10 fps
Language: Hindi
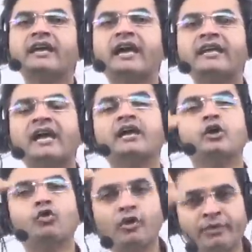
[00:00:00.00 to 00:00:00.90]
है ना
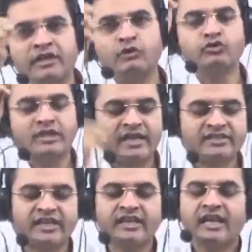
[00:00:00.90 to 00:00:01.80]
कोई भी न्यूज़ चैनल
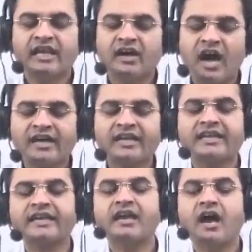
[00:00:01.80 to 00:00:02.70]
से लगा
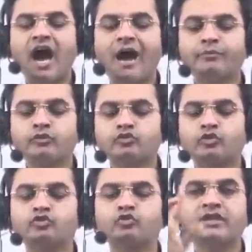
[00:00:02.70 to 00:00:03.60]
करके आप
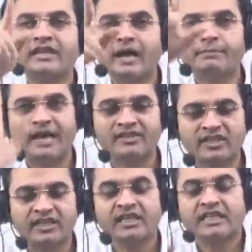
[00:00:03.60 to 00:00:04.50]
उसको सुनने का प्रयास
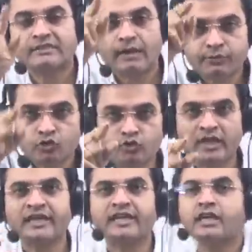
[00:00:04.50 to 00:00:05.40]
करें जब आप
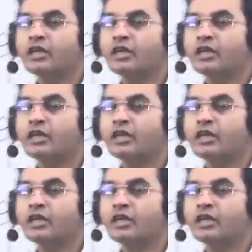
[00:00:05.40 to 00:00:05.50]
सुनेंगे